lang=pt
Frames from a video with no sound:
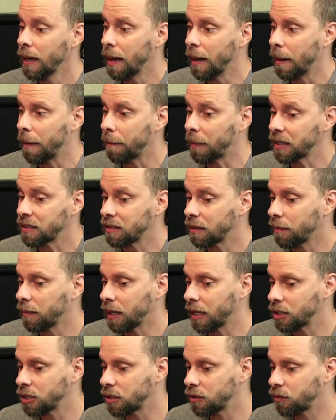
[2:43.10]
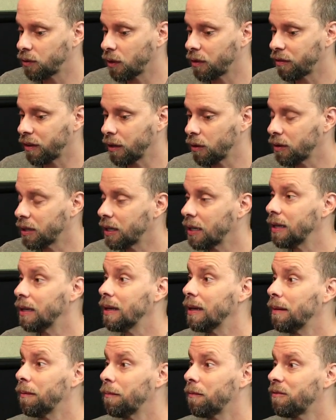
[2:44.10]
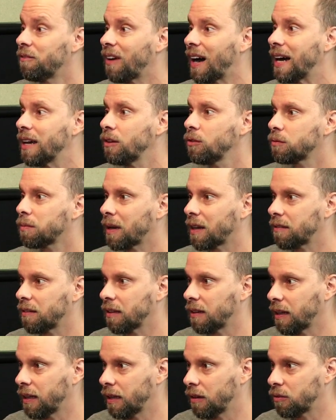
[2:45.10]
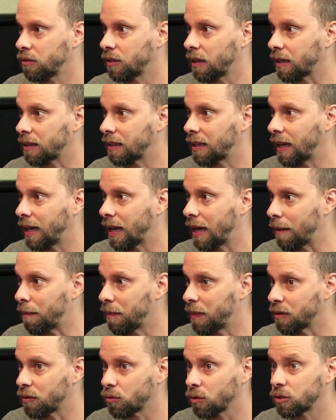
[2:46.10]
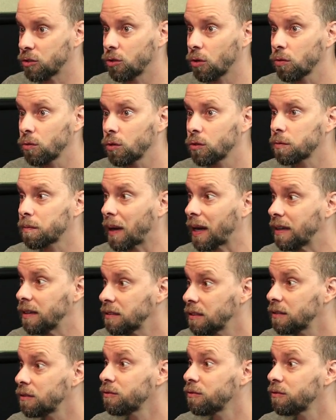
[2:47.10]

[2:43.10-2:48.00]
mas também a gente foi vendo que vários brasileiros e até pessoas de outros países